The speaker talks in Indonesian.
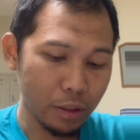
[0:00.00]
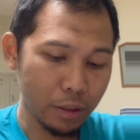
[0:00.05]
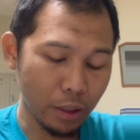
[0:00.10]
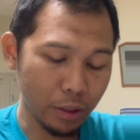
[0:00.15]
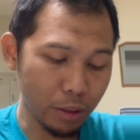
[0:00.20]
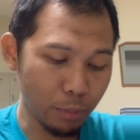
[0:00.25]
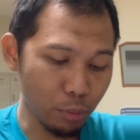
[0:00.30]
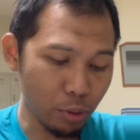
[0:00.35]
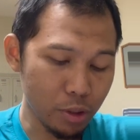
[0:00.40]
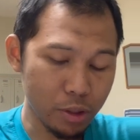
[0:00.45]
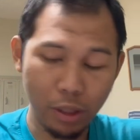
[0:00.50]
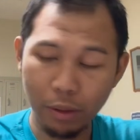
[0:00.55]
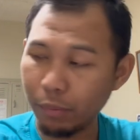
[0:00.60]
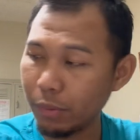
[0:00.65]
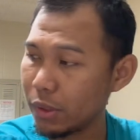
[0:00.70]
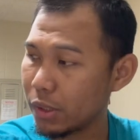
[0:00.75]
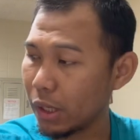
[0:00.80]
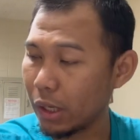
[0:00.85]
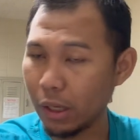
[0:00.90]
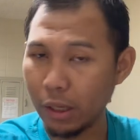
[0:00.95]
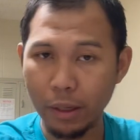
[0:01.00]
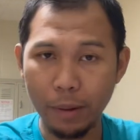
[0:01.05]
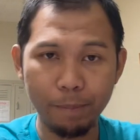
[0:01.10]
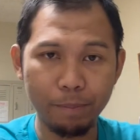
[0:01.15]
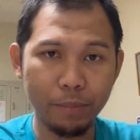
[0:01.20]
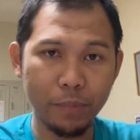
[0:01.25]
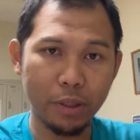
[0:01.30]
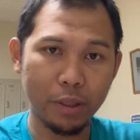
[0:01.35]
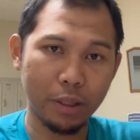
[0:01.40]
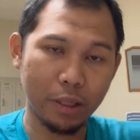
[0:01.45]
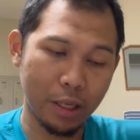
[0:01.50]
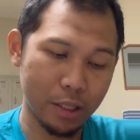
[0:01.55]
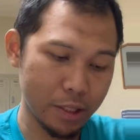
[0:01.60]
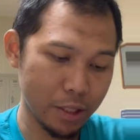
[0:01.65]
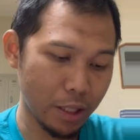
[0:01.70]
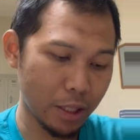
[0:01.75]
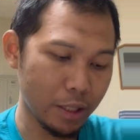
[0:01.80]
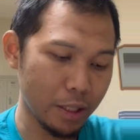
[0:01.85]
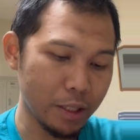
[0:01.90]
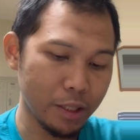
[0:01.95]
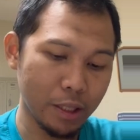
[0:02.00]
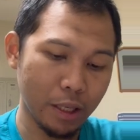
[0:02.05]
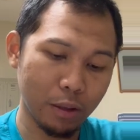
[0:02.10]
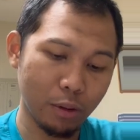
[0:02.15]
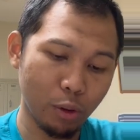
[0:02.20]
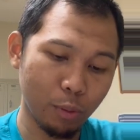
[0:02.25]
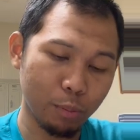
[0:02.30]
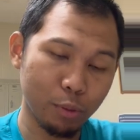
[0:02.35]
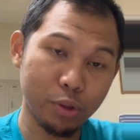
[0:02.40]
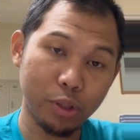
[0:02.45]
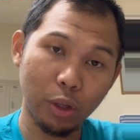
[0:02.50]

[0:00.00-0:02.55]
Nanti mungkin saya bisa uh, kasihkan link ya, kalaupun saya